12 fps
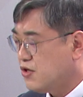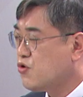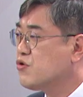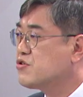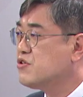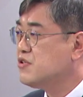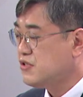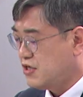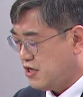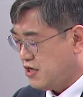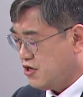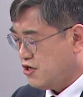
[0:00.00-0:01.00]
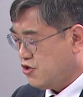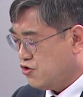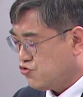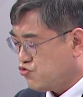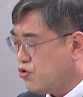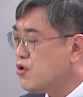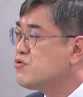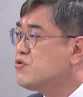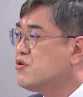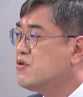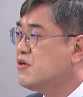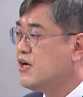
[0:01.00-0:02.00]
이곳은
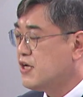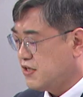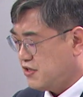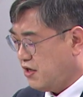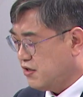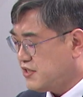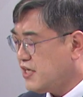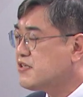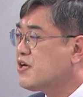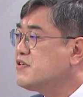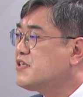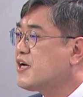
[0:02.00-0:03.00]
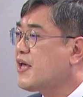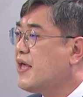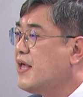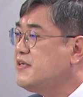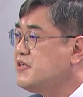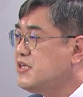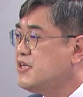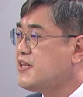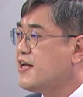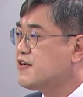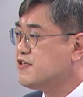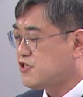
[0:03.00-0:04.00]
수영구 경제 성장의 엔진이
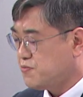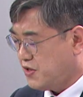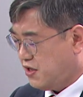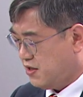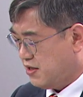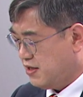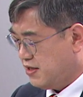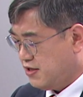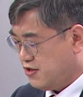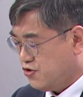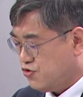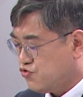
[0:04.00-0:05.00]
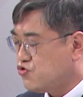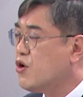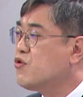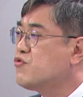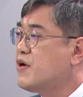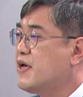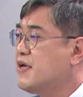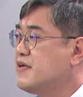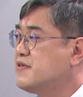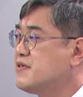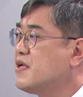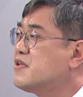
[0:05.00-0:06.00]
될 것이며 수영구의
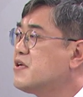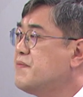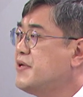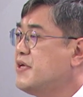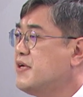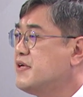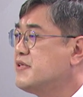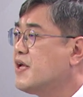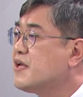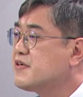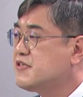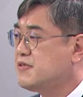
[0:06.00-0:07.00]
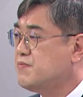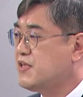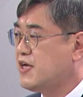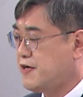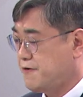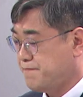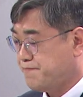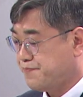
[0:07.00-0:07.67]
센텀이 될 것입니다.